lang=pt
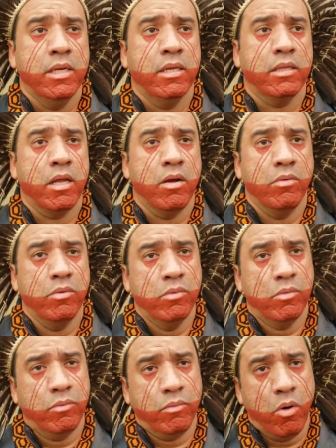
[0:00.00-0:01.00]

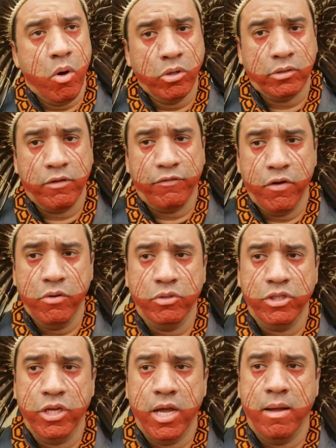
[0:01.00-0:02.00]
Então, ontem foi
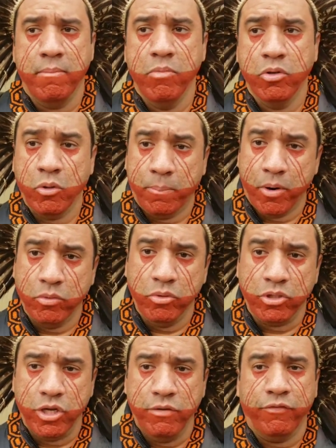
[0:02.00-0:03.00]
um dia muito
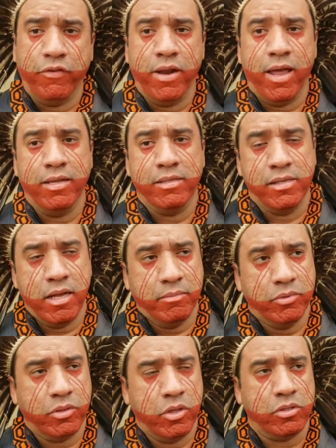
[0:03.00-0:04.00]
produtivo,
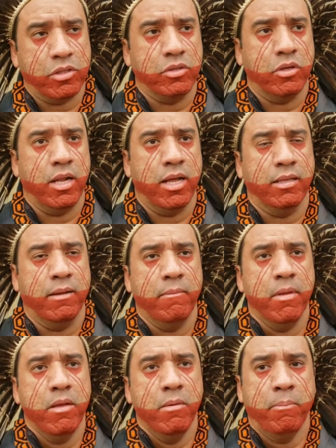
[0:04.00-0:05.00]
finalizamos nossa jornada
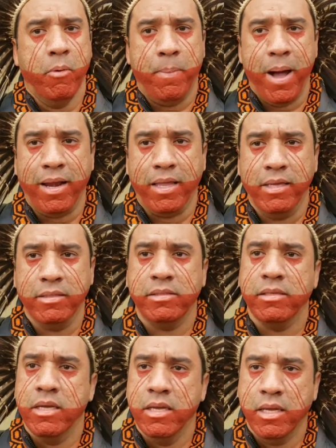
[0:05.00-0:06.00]
por
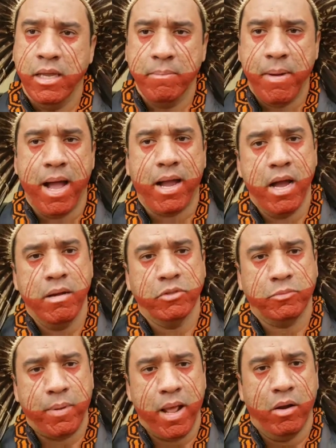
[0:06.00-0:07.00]
Paris e
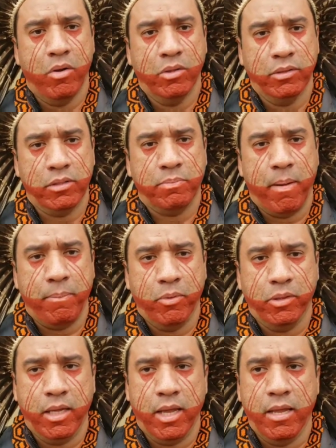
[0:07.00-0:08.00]
embarcamos para Londres para
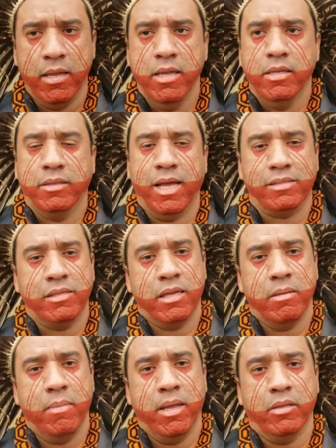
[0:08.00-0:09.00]
poder dar
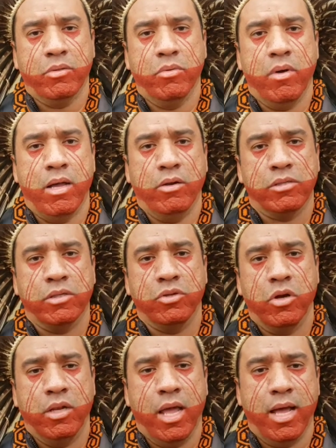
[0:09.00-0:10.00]
seguimento à nossa
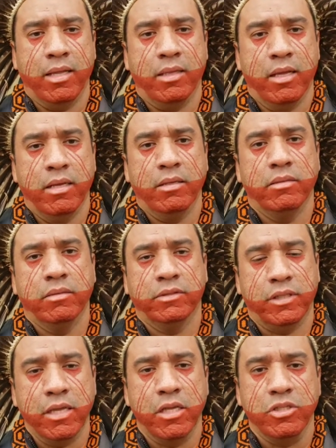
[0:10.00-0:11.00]
jornada
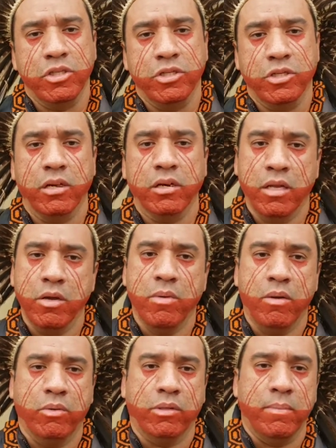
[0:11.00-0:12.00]
sangue indígena
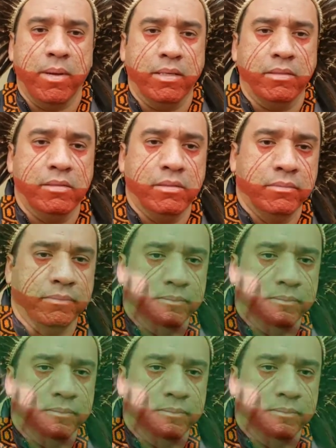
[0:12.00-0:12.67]
Nenhuma Gota Mais.